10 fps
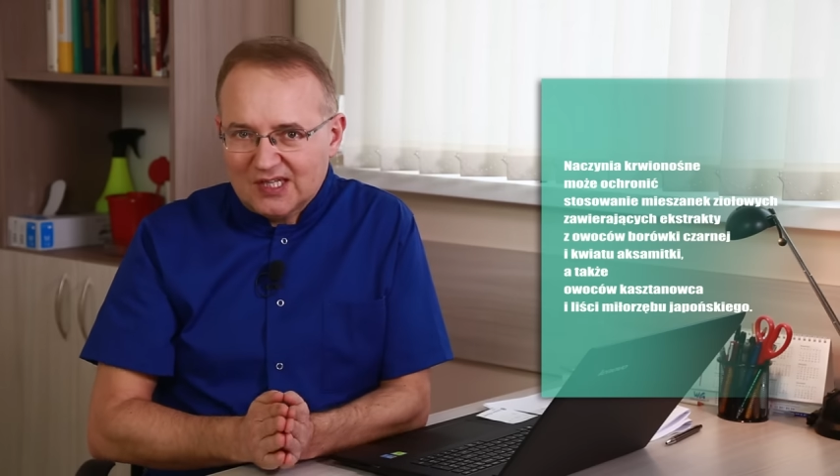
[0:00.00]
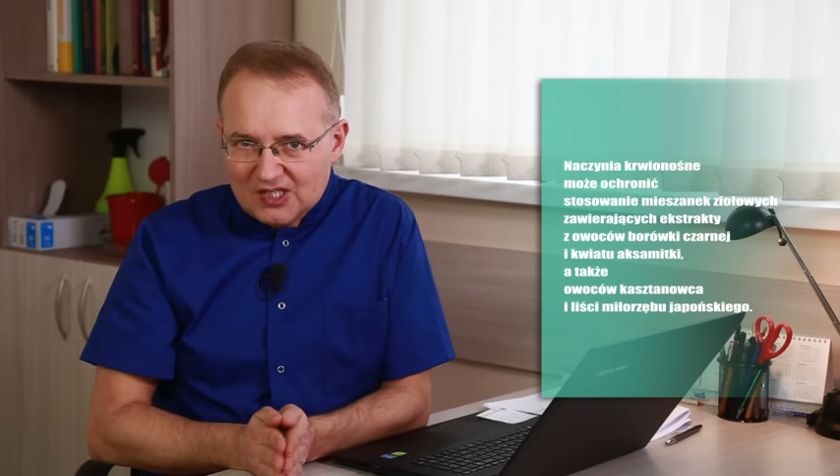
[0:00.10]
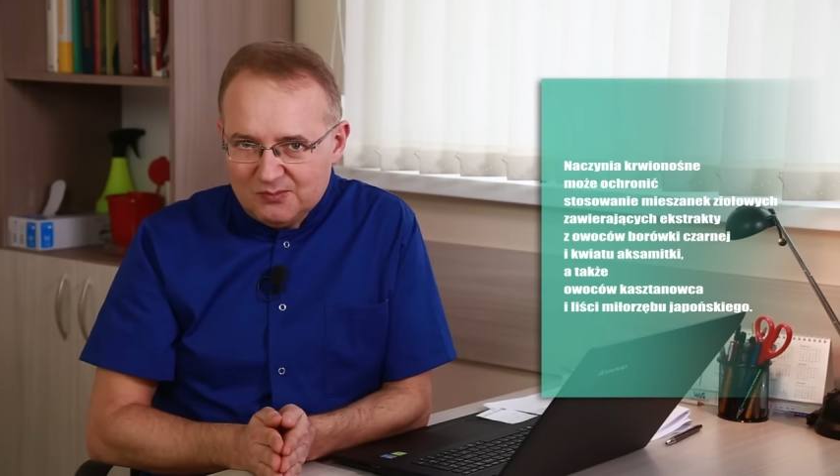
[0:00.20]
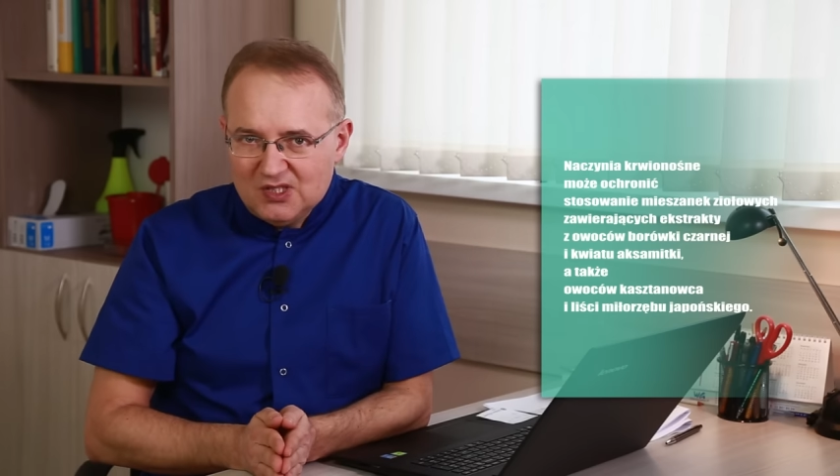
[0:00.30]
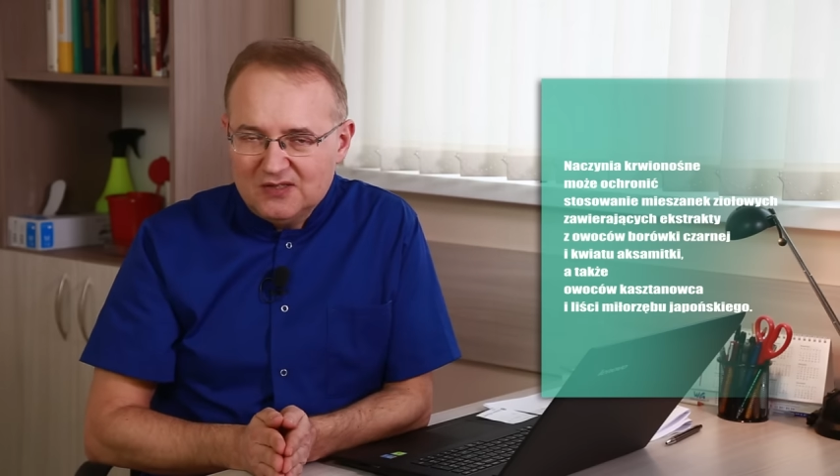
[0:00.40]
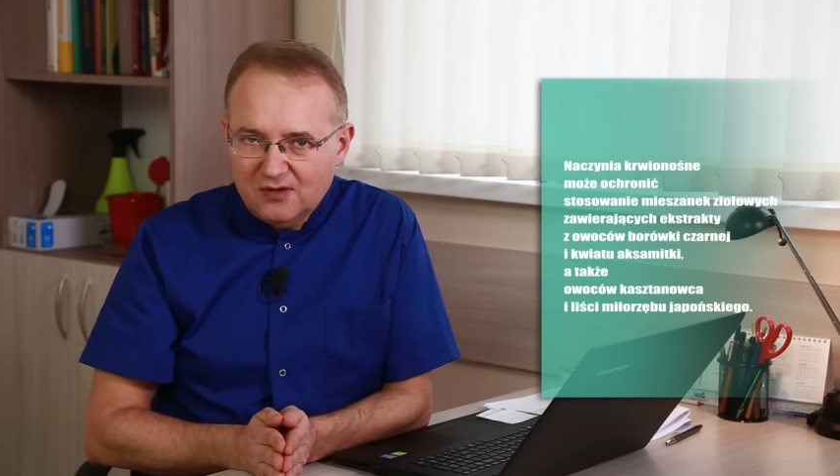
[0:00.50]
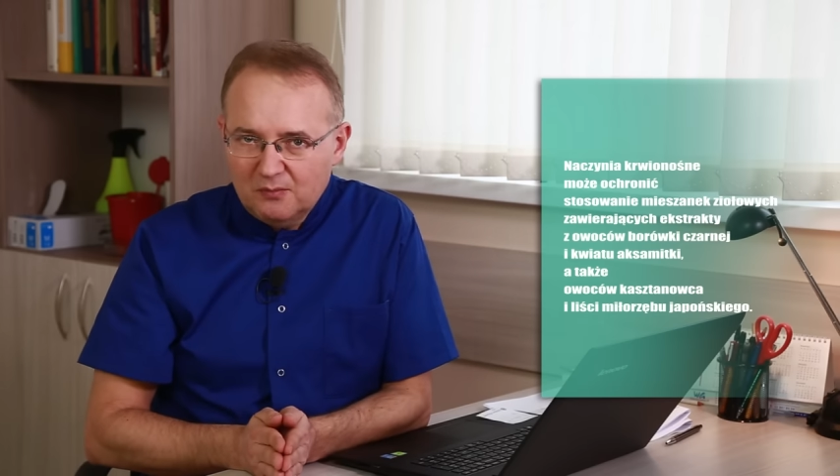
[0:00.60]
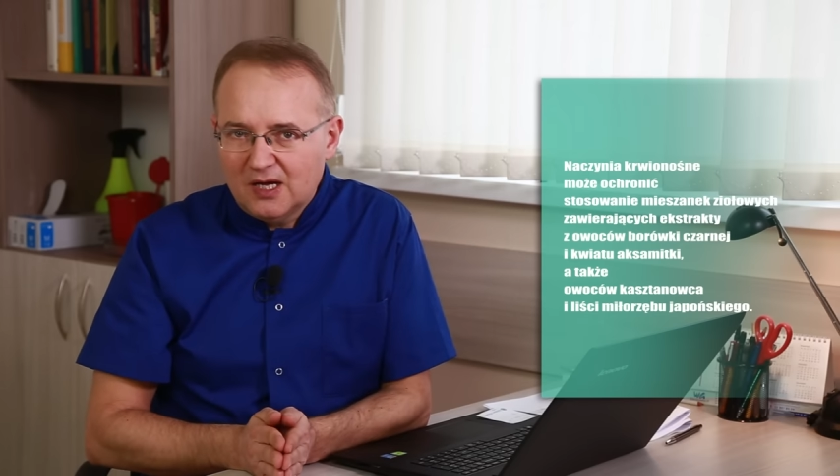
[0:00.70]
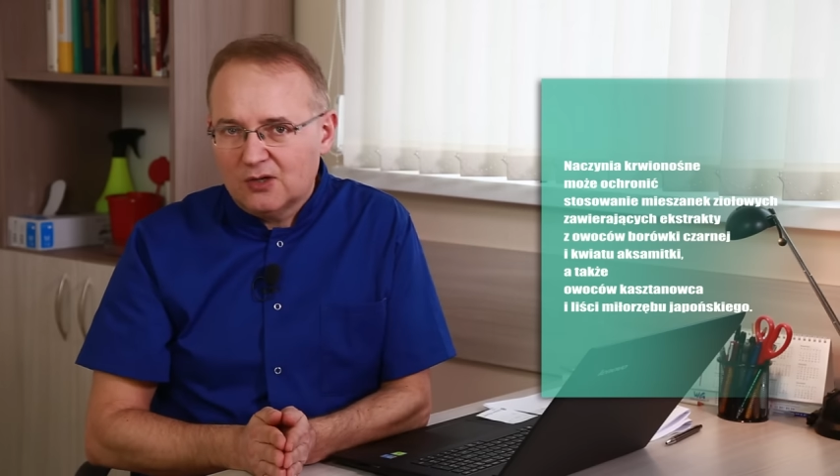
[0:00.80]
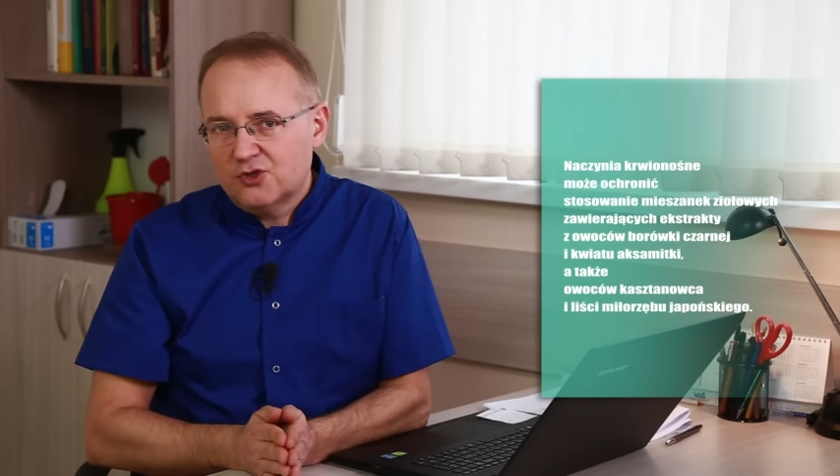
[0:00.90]
takimi
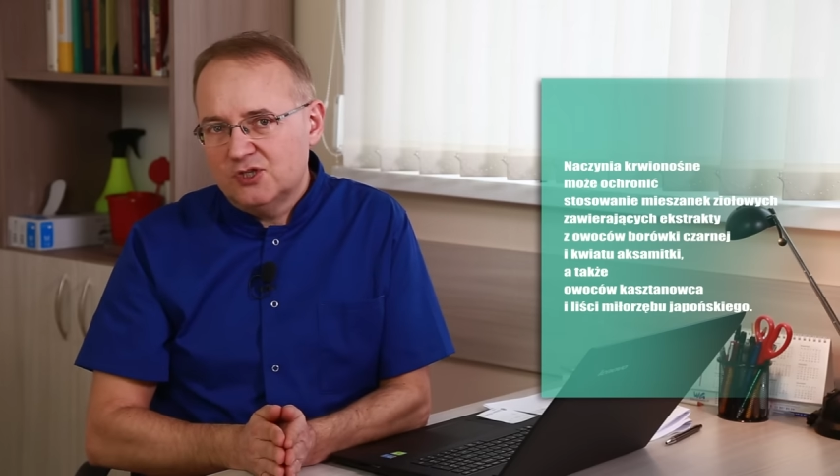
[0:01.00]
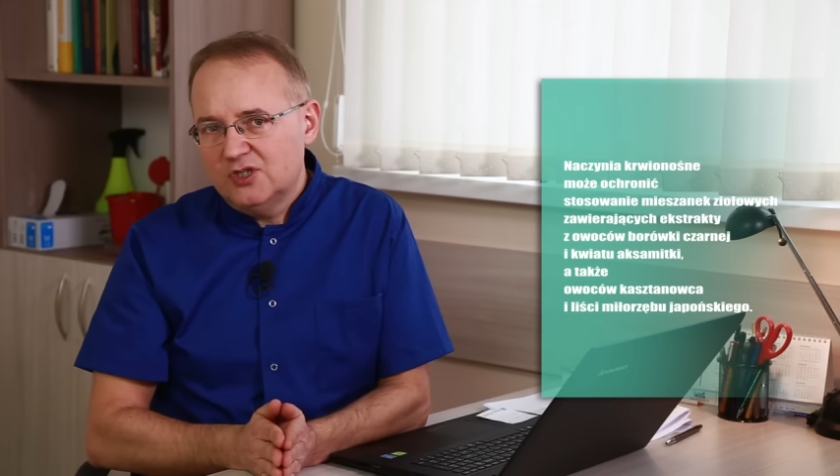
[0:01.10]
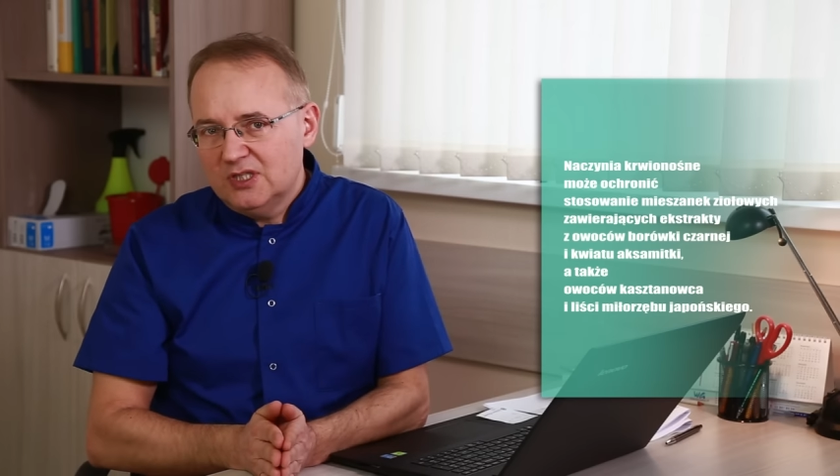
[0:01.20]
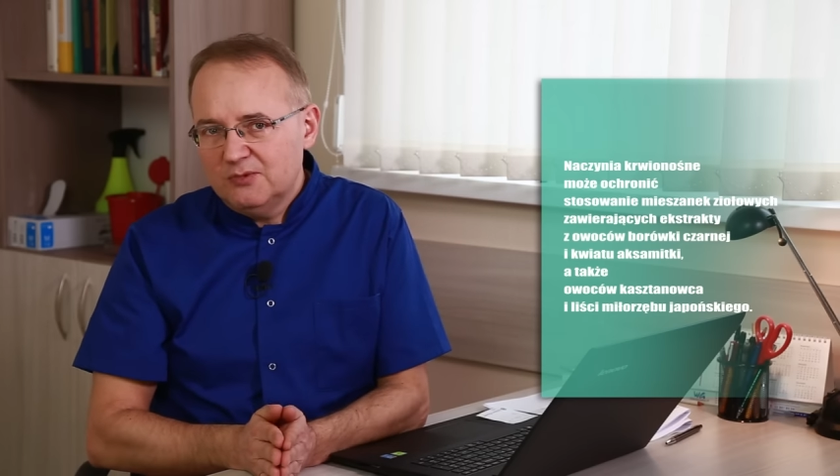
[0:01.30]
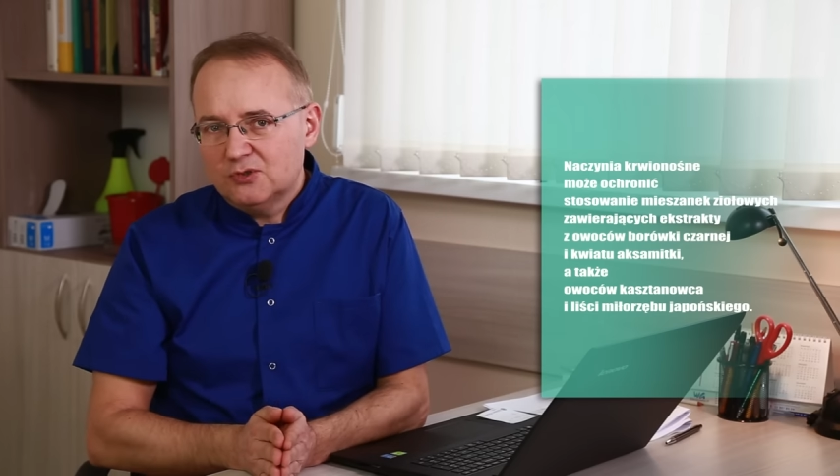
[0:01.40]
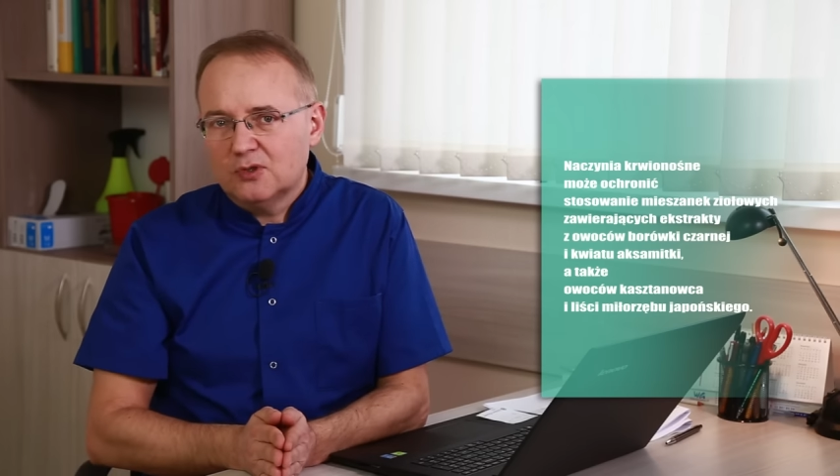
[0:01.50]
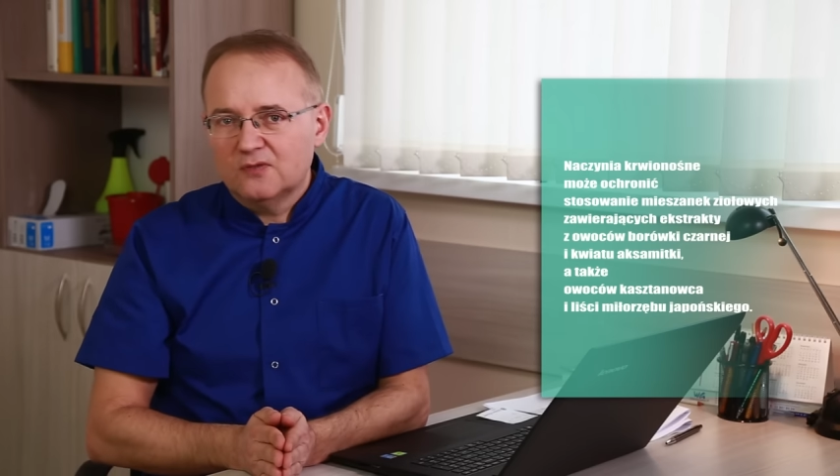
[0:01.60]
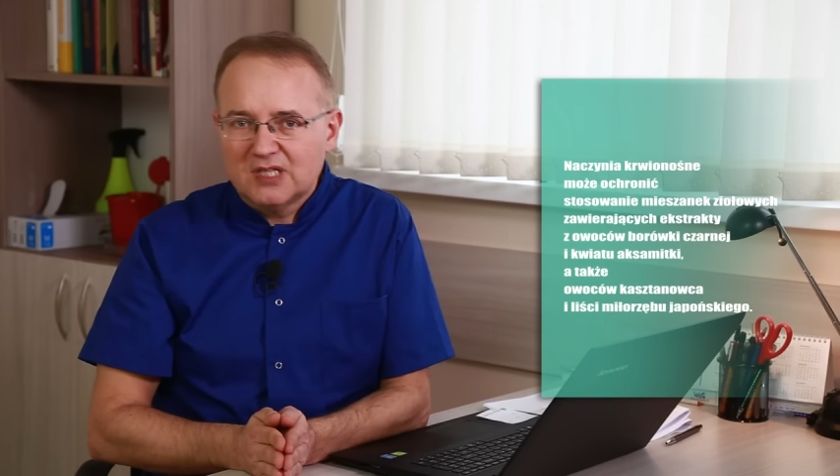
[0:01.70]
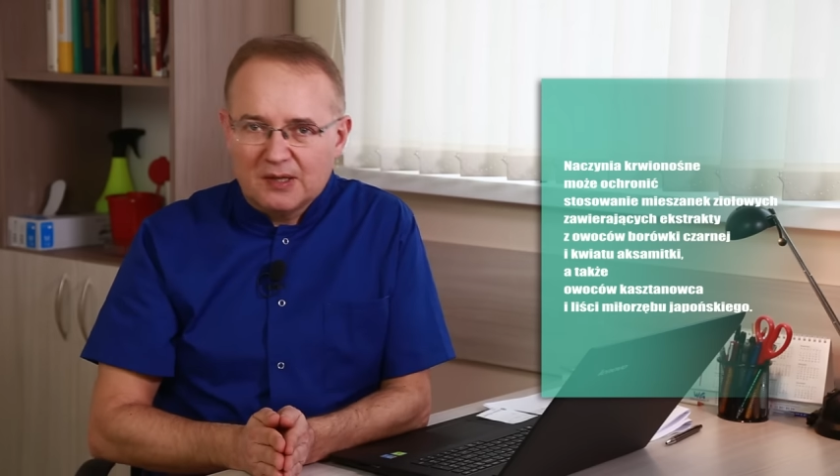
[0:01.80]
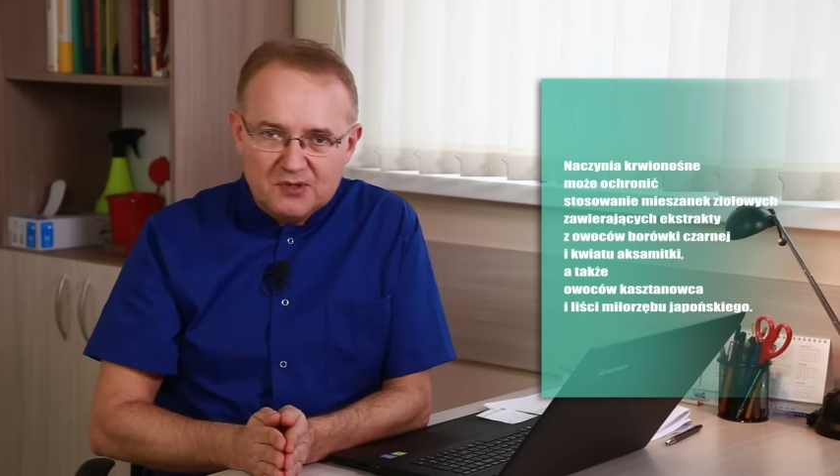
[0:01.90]
dwoma roślinnymi
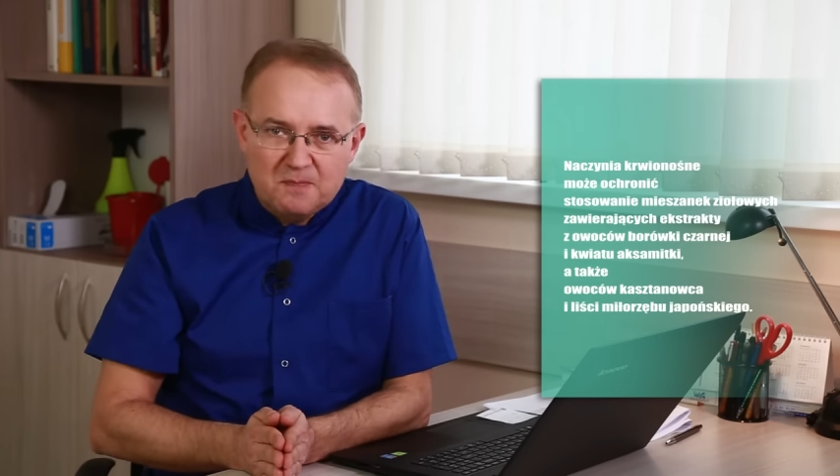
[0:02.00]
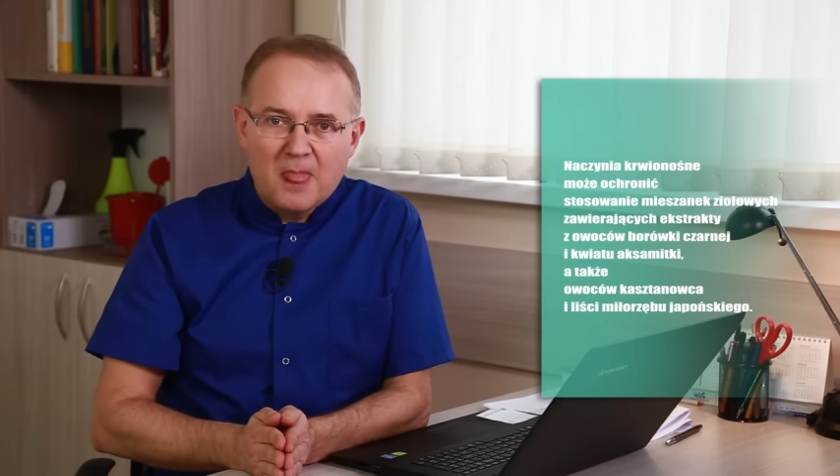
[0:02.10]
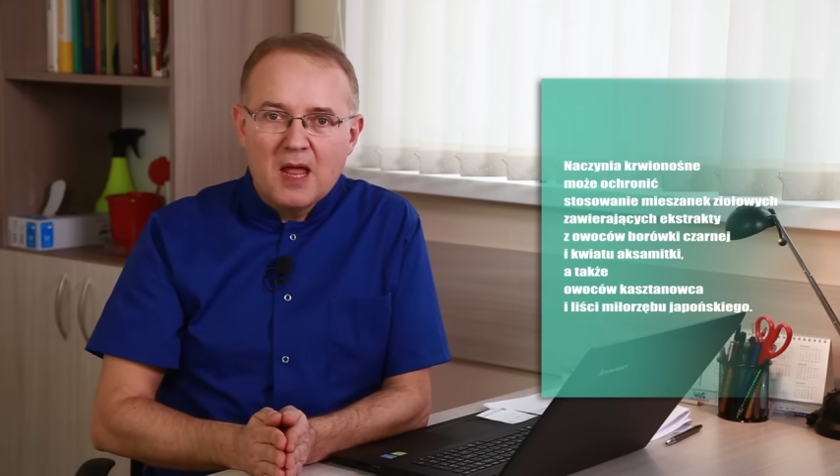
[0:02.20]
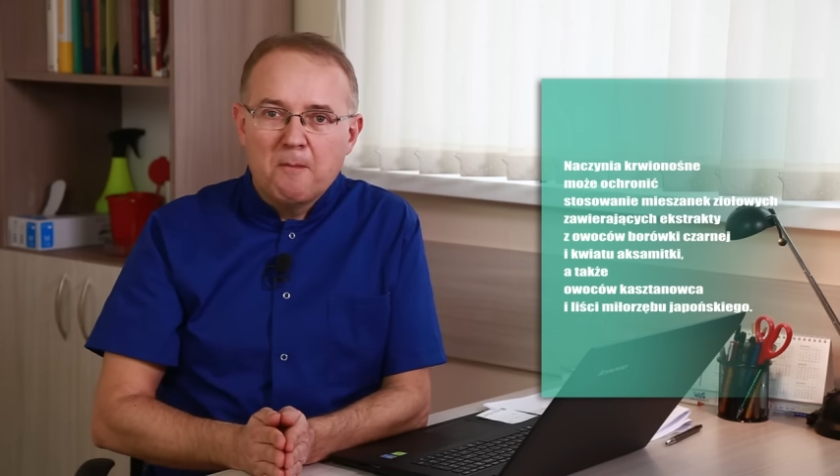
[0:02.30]
surowcami